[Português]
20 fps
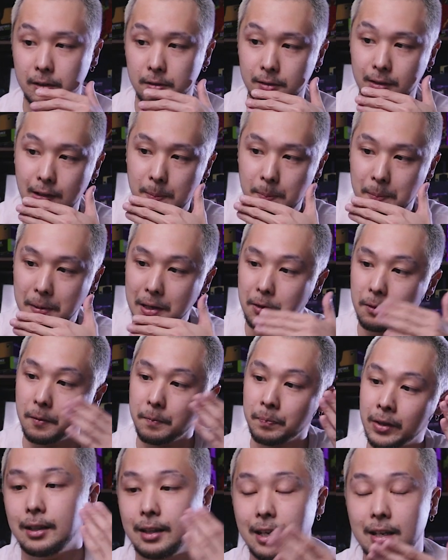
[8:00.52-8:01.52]
faz um
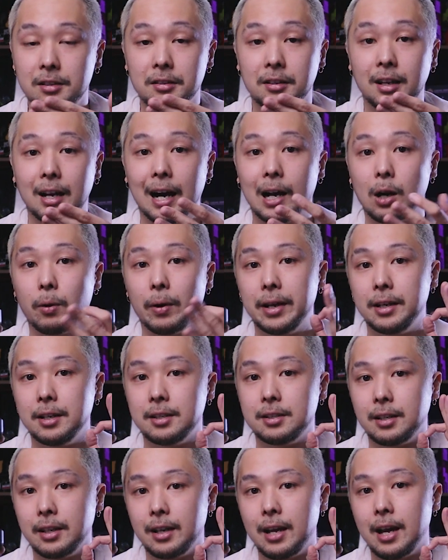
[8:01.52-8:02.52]
tempinho, nesse cara o
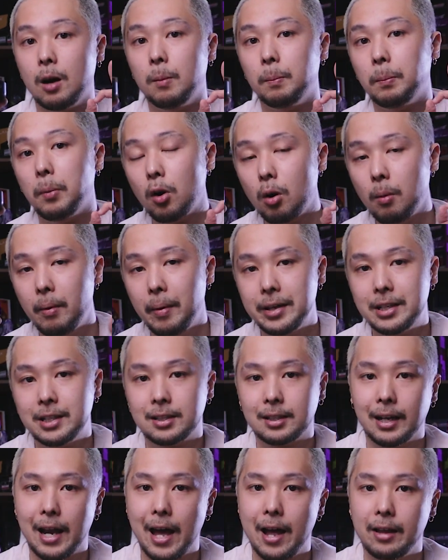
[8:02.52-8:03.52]
ANC é um pouco mais
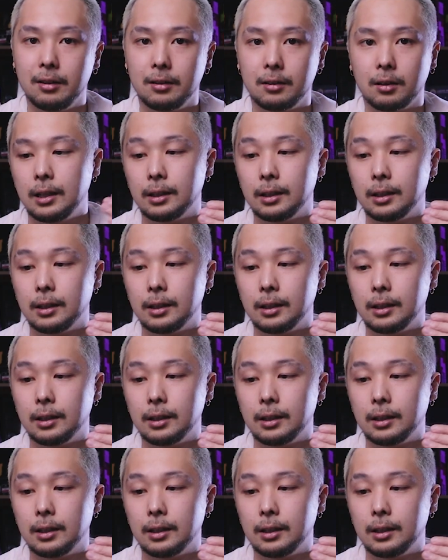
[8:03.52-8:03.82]
discreto,